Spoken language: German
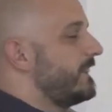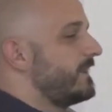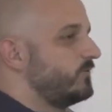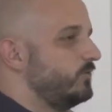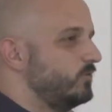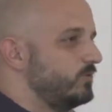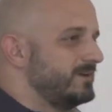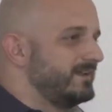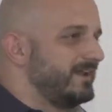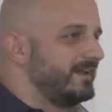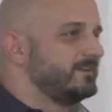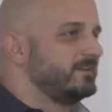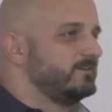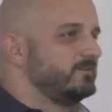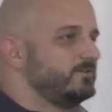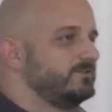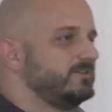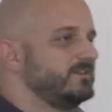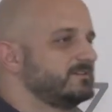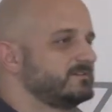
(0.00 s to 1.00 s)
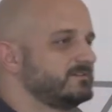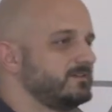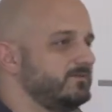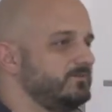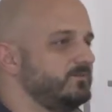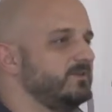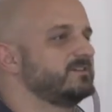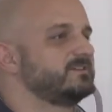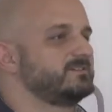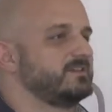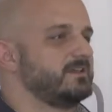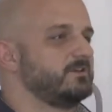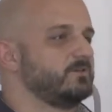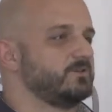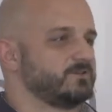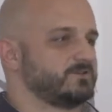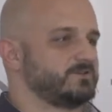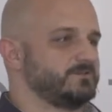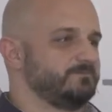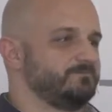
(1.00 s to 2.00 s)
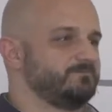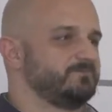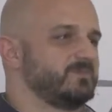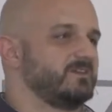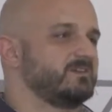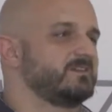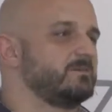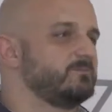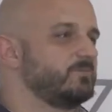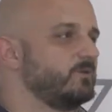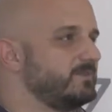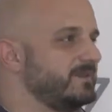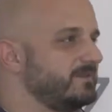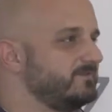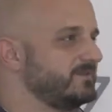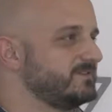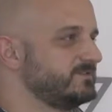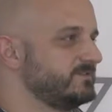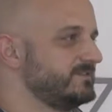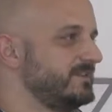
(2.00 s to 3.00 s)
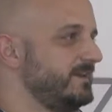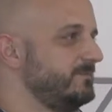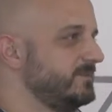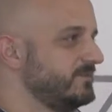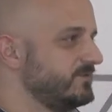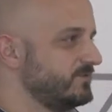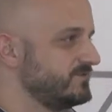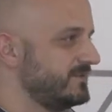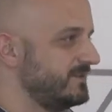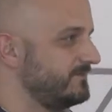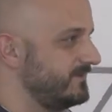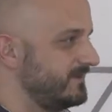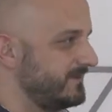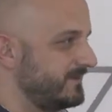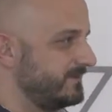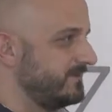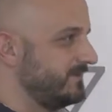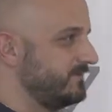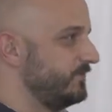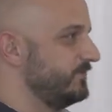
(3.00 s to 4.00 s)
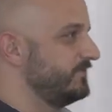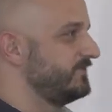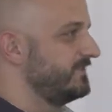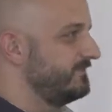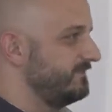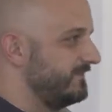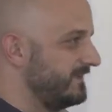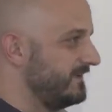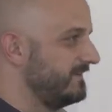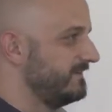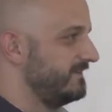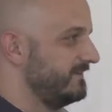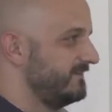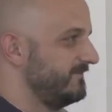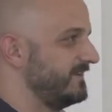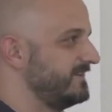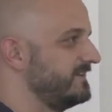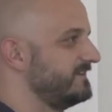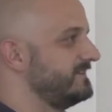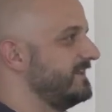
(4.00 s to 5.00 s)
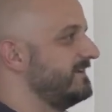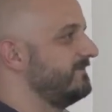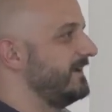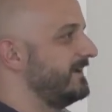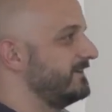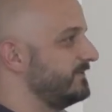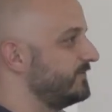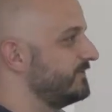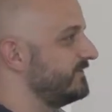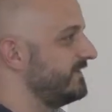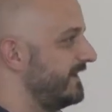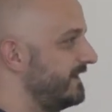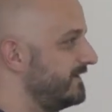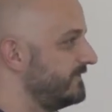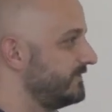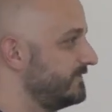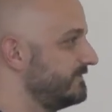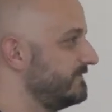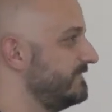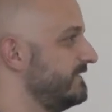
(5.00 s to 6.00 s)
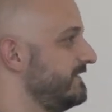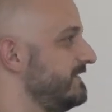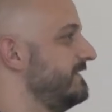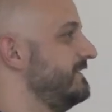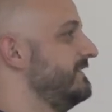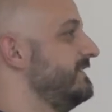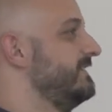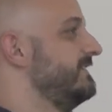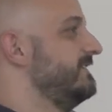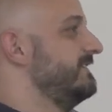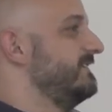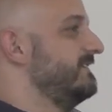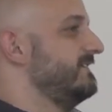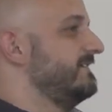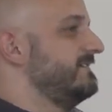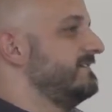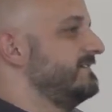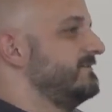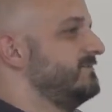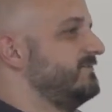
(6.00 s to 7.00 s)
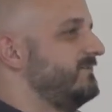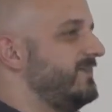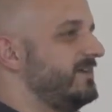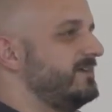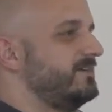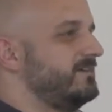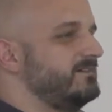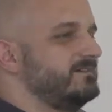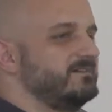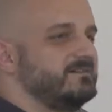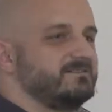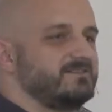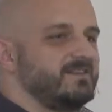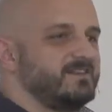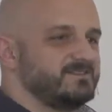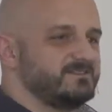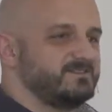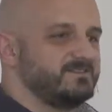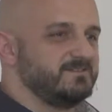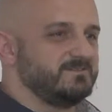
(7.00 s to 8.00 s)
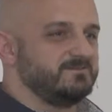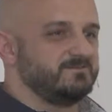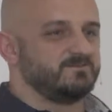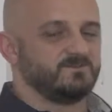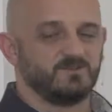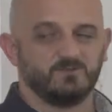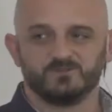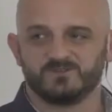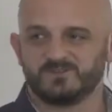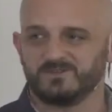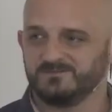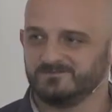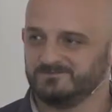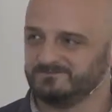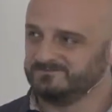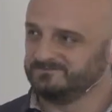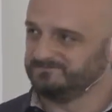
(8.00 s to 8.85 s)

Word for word: Google Analytics für SEOs. Also ich habe probiert, was zusammenzustellen, weil ich ja nicht wusste, wer, was ist die Erwartungshaltung meiner Gäste, User,